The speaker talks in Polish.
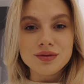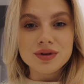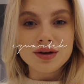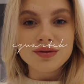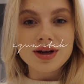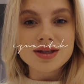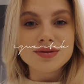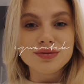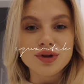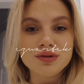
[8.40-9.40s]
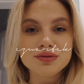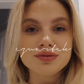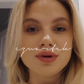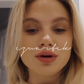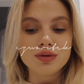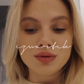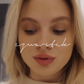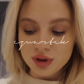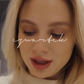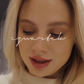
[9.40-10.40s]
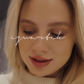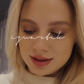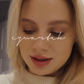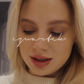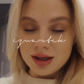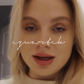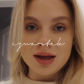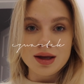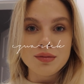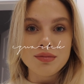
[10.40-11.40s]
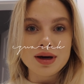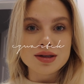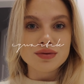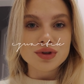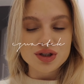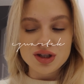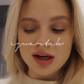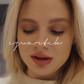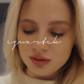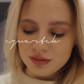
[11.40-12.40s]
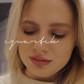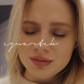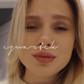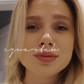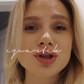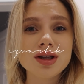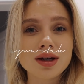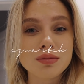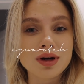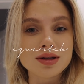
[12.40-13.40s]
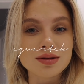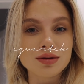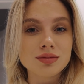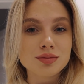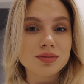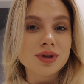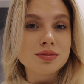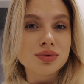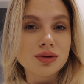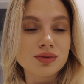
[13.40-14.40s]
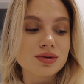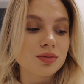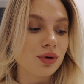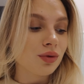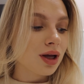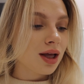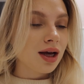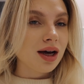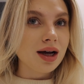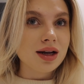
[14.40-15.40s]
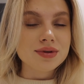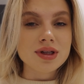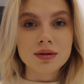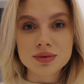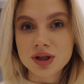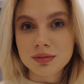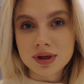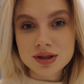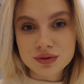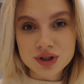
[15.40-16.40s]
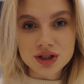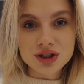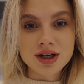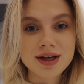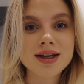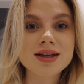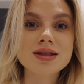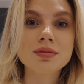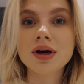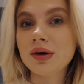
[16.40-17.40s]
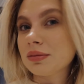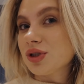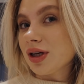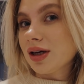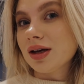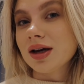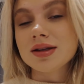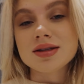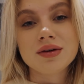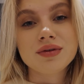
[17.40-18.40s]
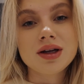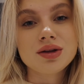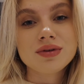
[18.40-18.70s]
Witam Was w nowym vlogu. Jest bardzo wcześnie rano. No, może nie tak bardzo, jest przed ósmą, ale wstałam dzisiaj bardzo wcześnie. Zebrałam się i jadę za chwilę do